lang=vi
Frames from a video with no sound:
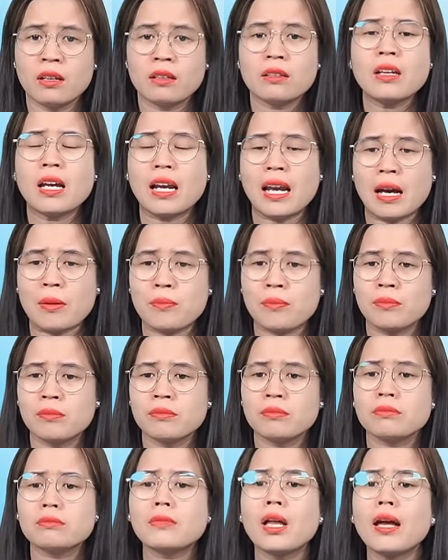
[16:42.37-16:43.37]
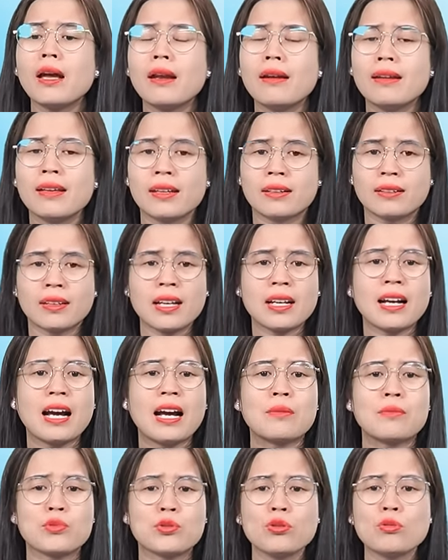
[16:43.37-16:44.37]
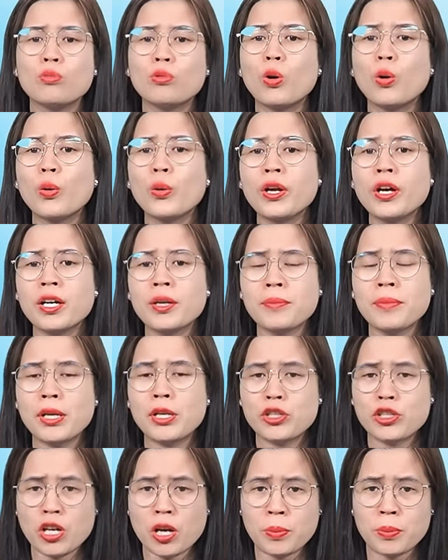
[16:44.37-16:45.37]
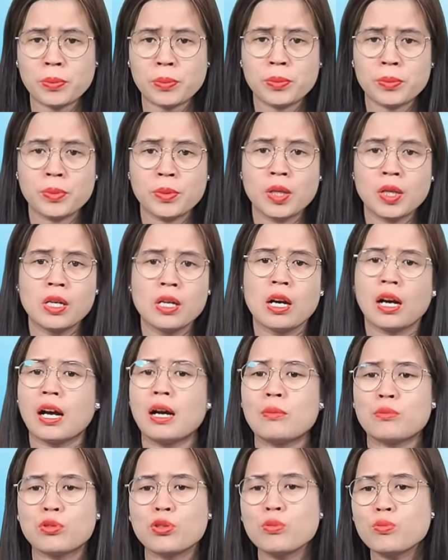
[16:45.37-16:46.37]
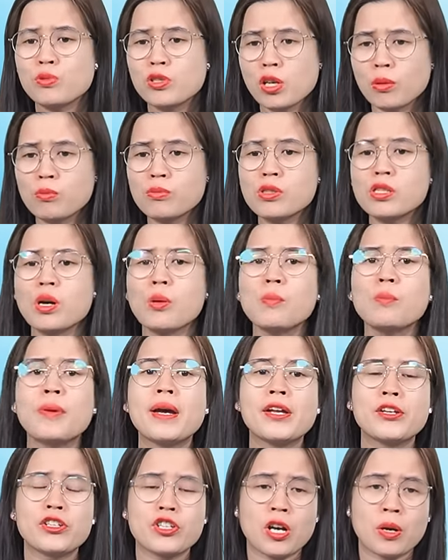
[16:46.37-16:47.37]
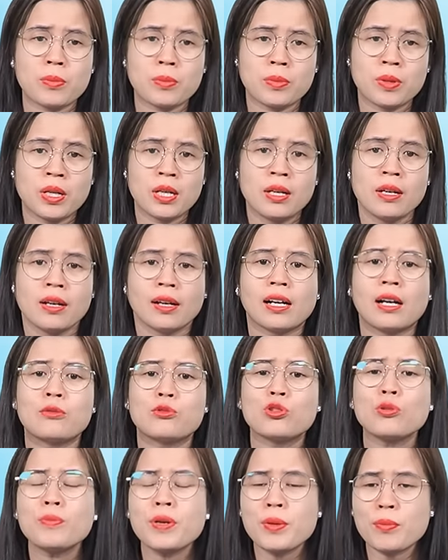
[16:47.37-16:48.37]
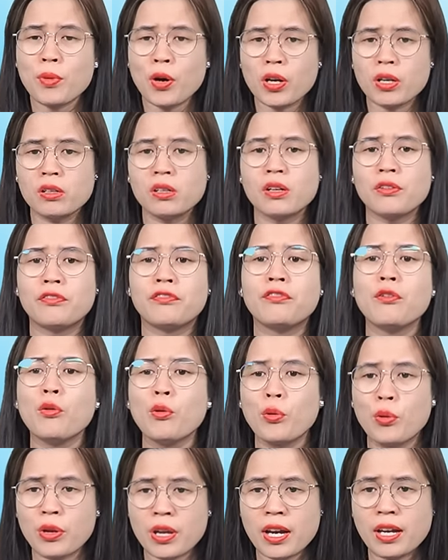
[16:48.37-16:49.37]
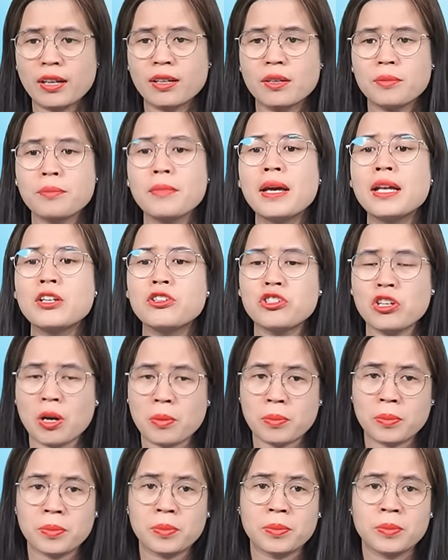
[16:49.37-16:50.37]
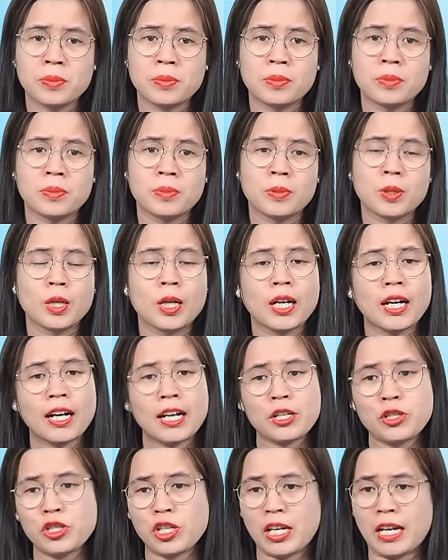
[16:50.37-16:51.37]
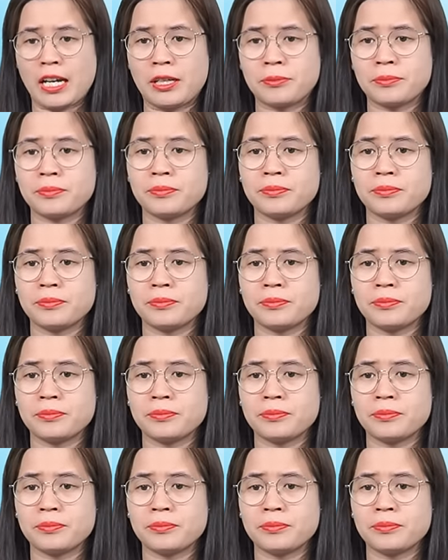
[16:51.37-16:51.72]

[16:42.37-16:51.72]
để làm tê liệt cái cảm xúc cô đơn bên trong cảm xúc trống rỗng bên trong cảm xúc bị mọi người phủ nhận bên trong các anh chị ạ,